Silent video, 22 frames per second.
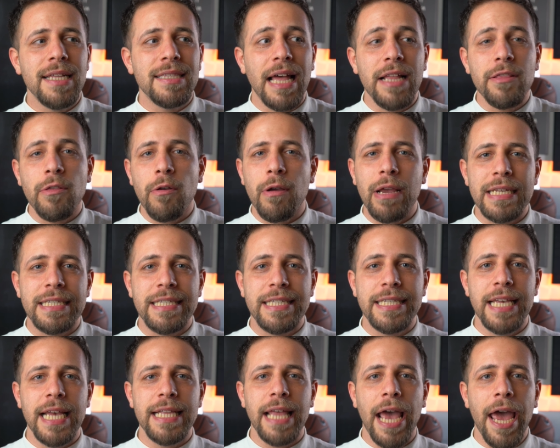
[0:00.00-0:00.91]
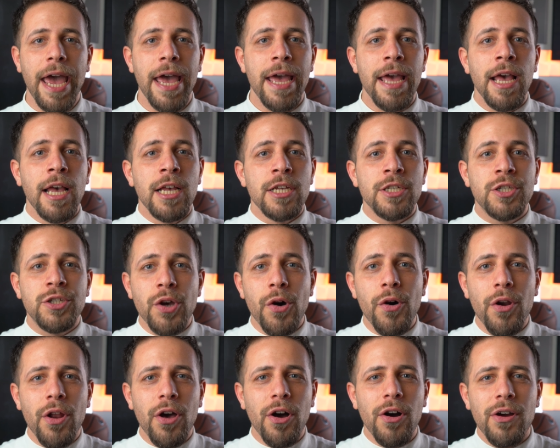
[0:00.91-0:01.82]
dato che siete
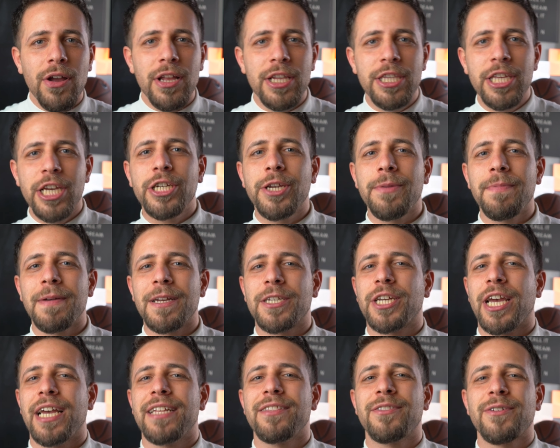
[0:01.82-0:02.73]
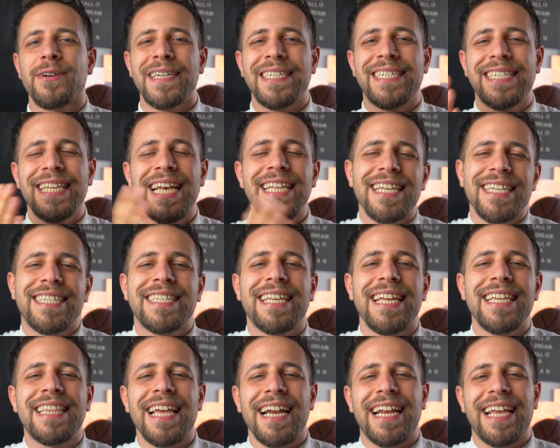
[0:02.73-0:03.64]
solo il 10% che siete
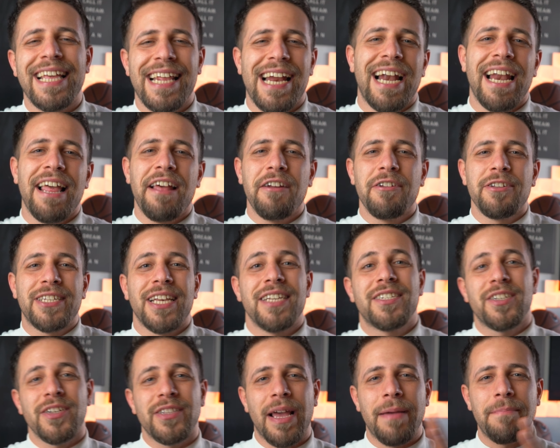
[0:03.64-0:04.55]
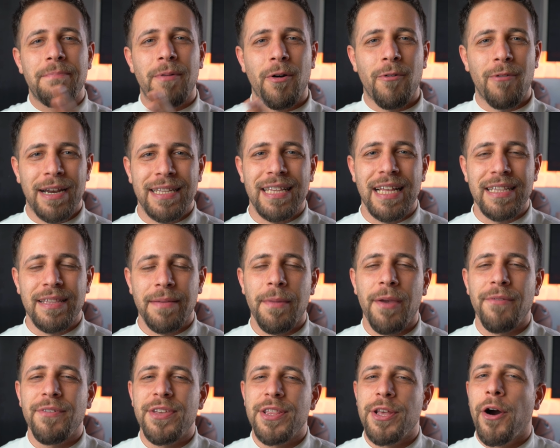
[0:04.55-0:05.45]
iscritti al canale e allo stesso tempo guardate i
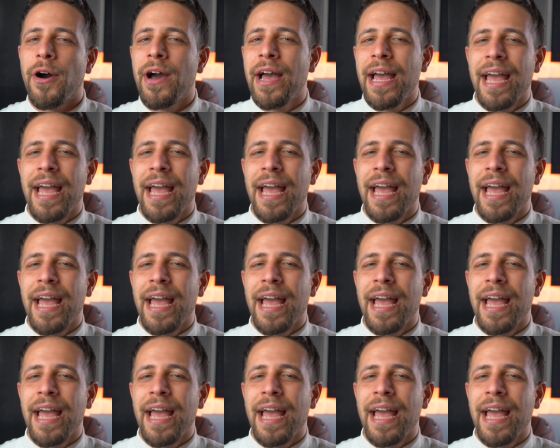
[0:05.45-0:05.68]
miei video.